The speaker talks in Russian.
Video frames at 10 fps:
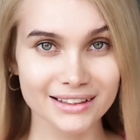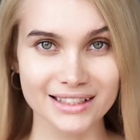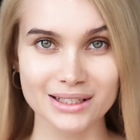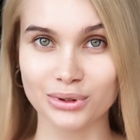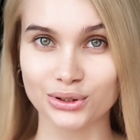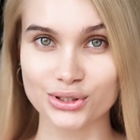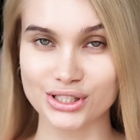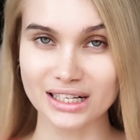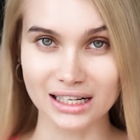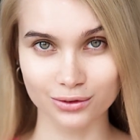дорогие мои
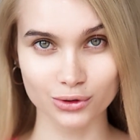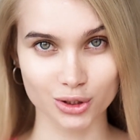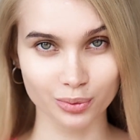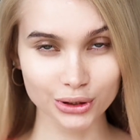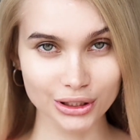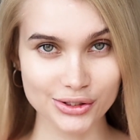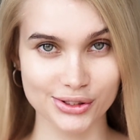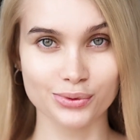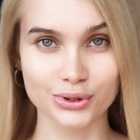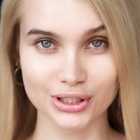друзья, как вы уже поняли,
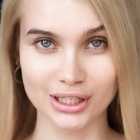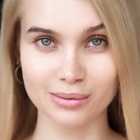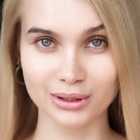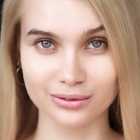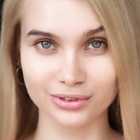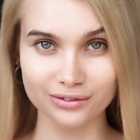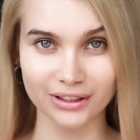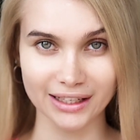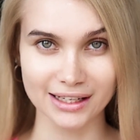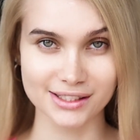сегодня именно вы
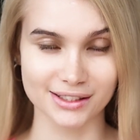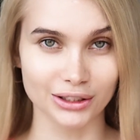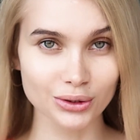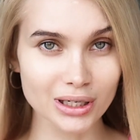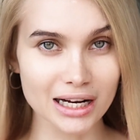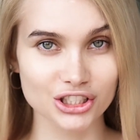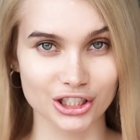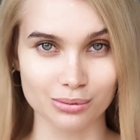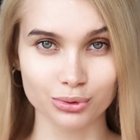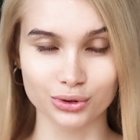влияете на то, как же
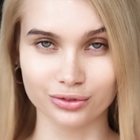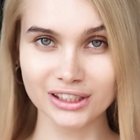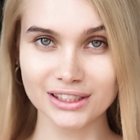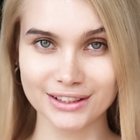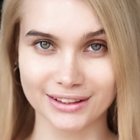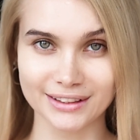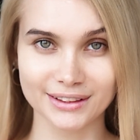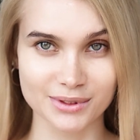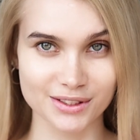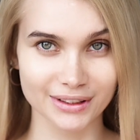я буду выглядеть на
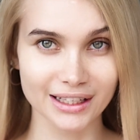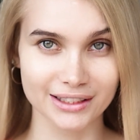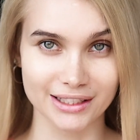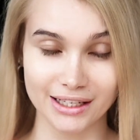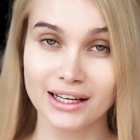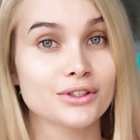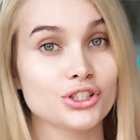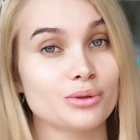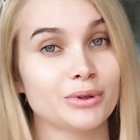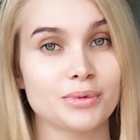этом свидании. Если вы
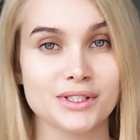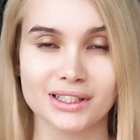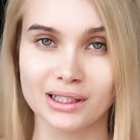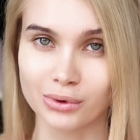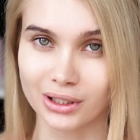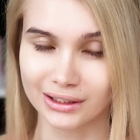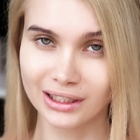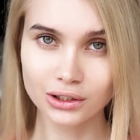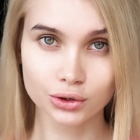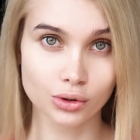еще не подписаны на мой
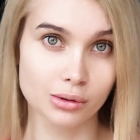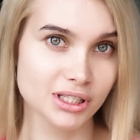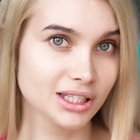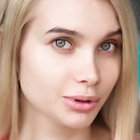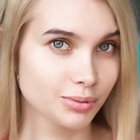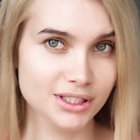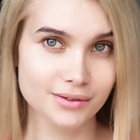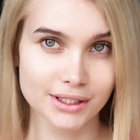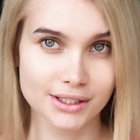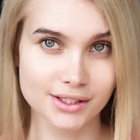канал, то обязательно
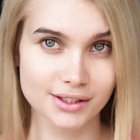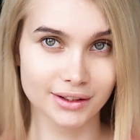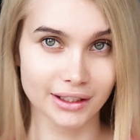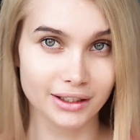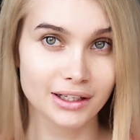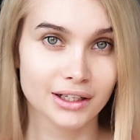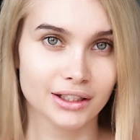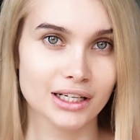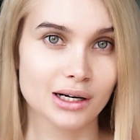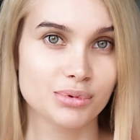подписывайтесь, тык,
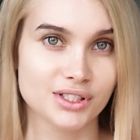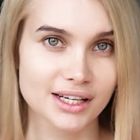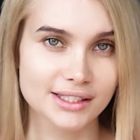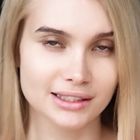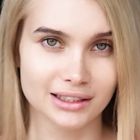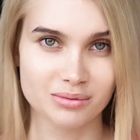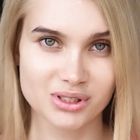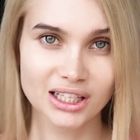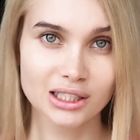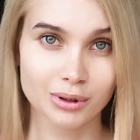и обязательно,
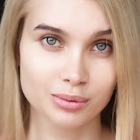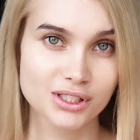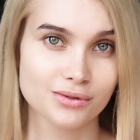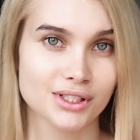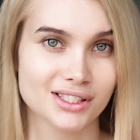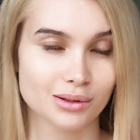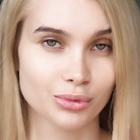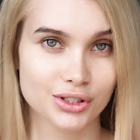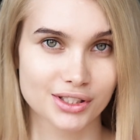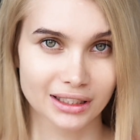обязательно подписывайтесь на
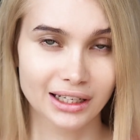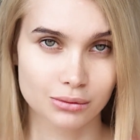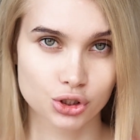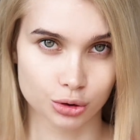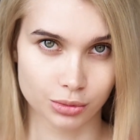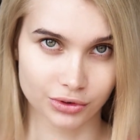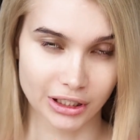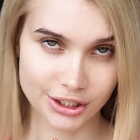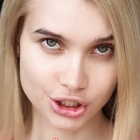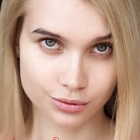мой инстаграм, чтобы в
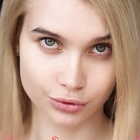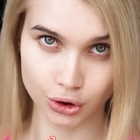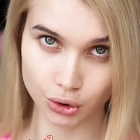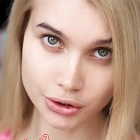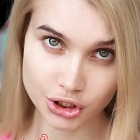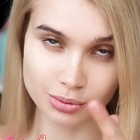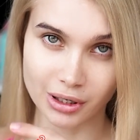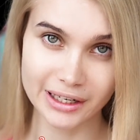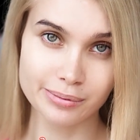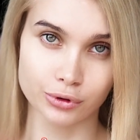дальнейшем вы тоже
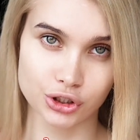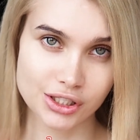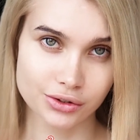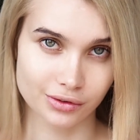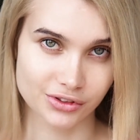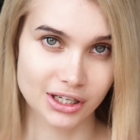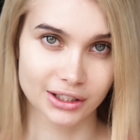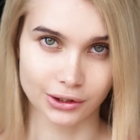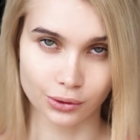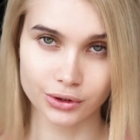могли поучаствовать во
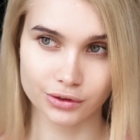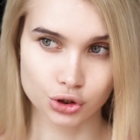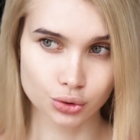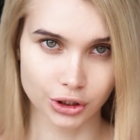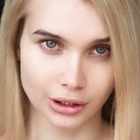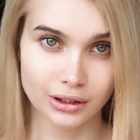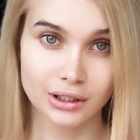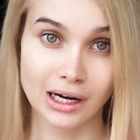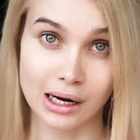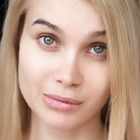всякой такой движухе.
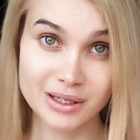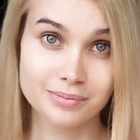А мы